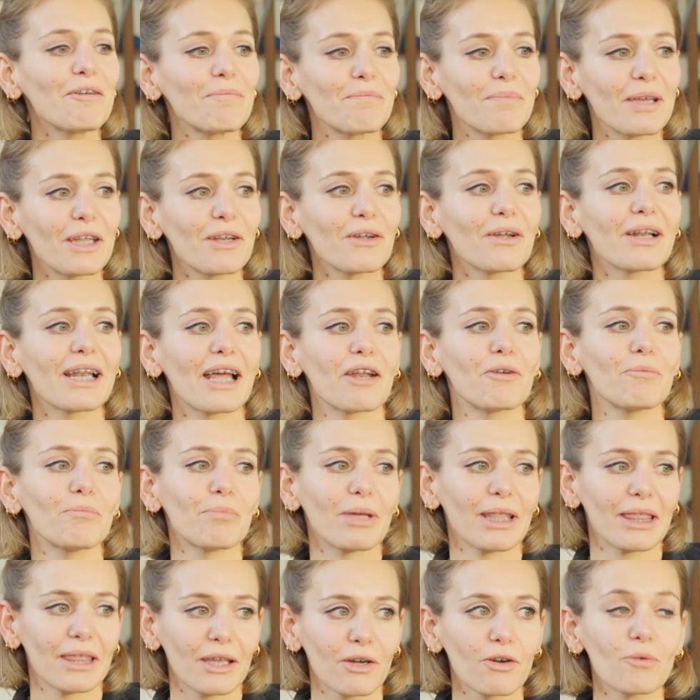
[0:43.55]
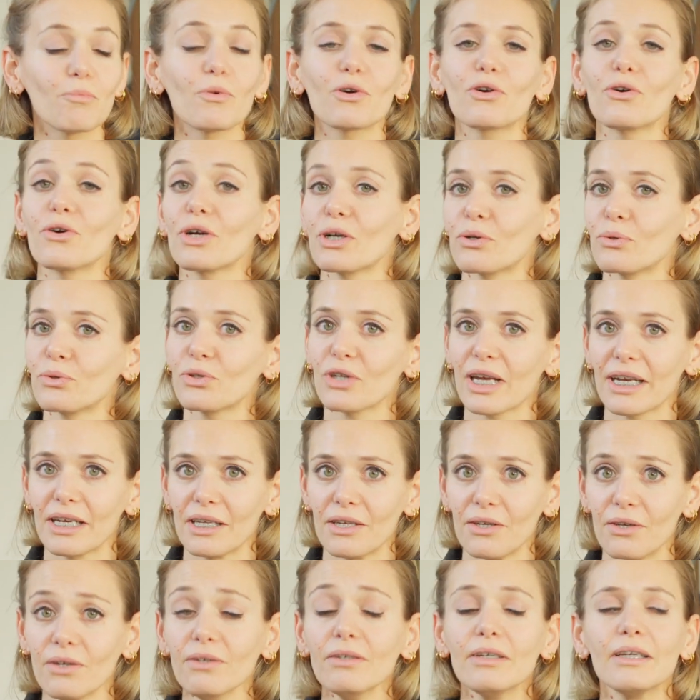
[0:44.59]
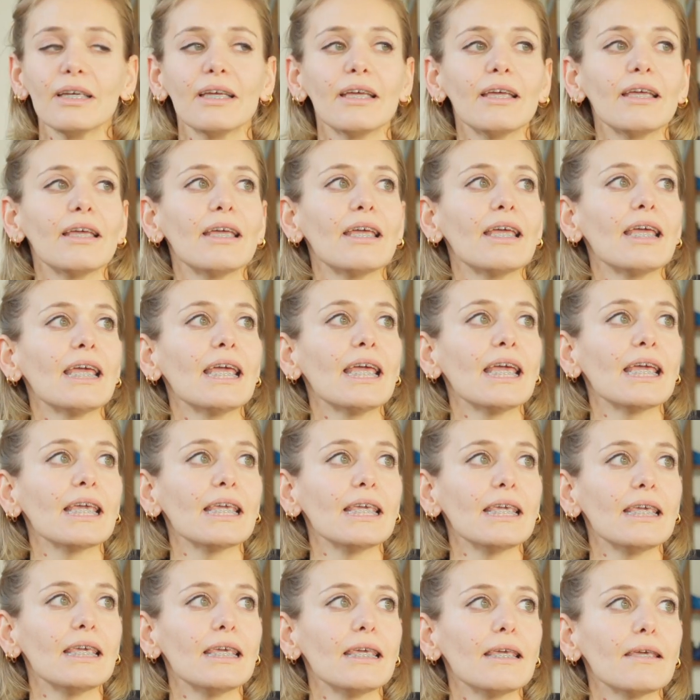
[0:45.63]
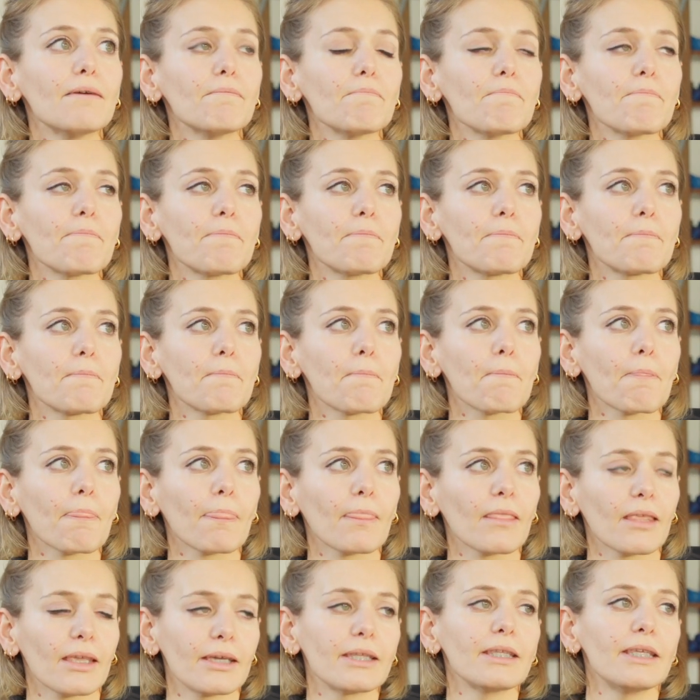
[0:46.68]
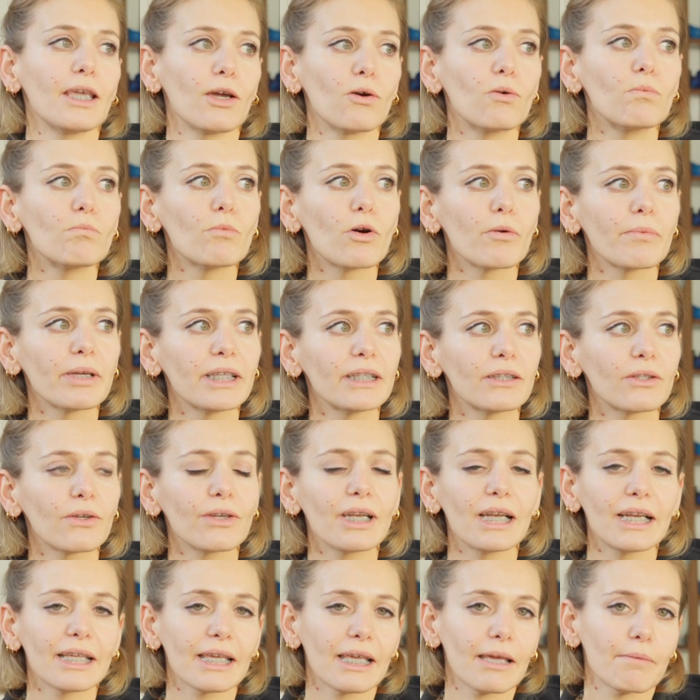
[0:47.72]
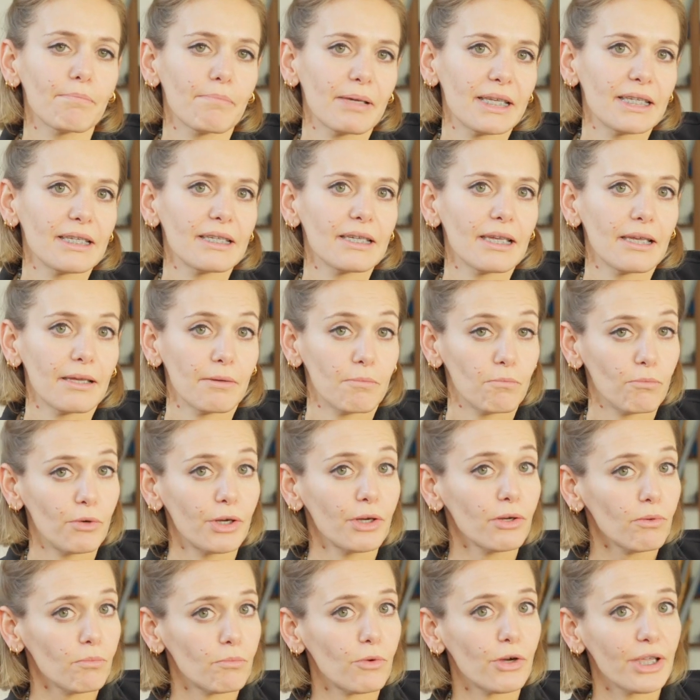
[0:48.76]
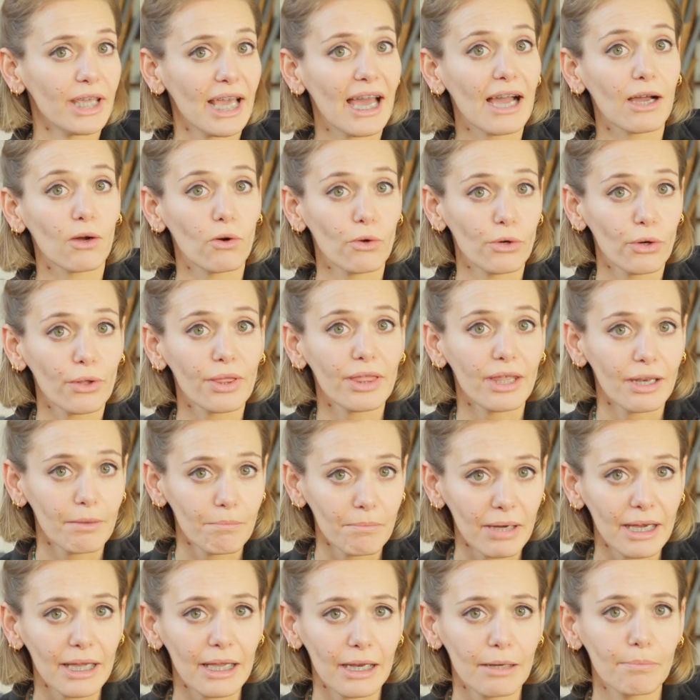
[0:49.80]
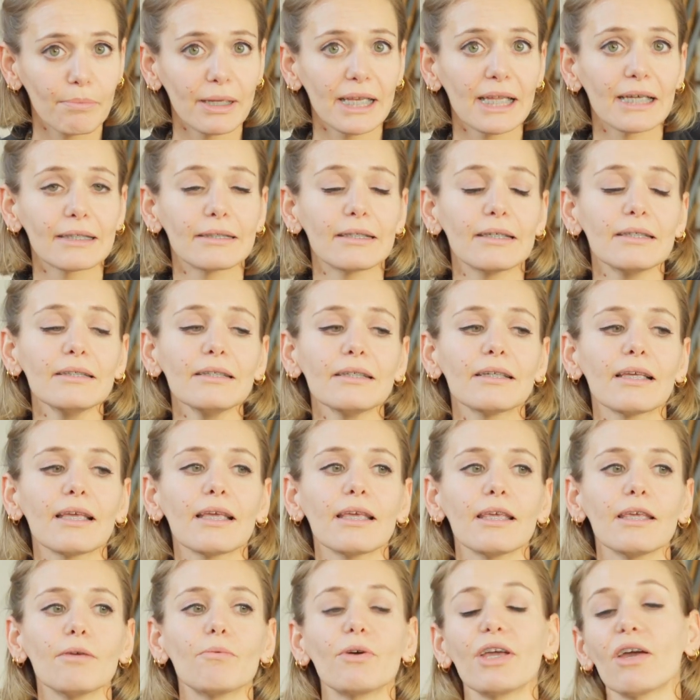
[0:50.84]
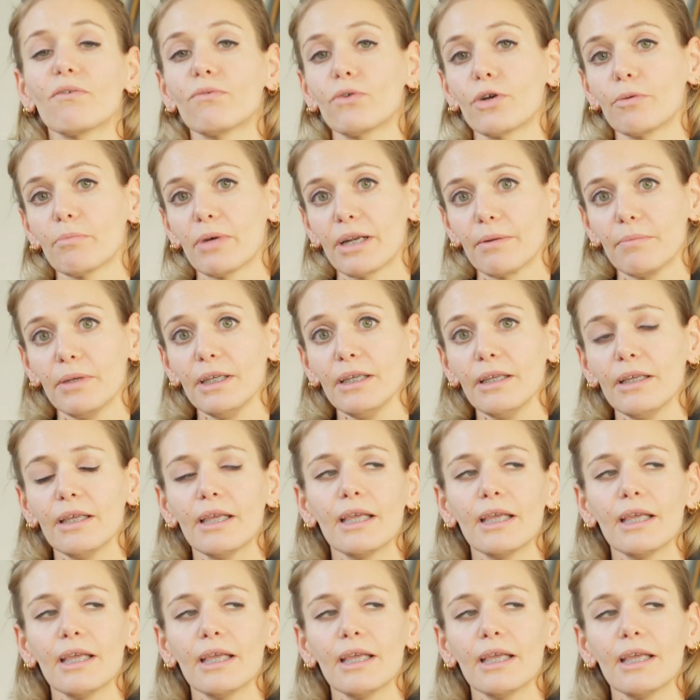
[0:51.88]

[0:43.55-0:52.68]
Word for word: pero claro, empecé como con el gusanillo y mm, llegó un momento en el que pensé, bueno, voy a conocer más el pilates y voy a formarme.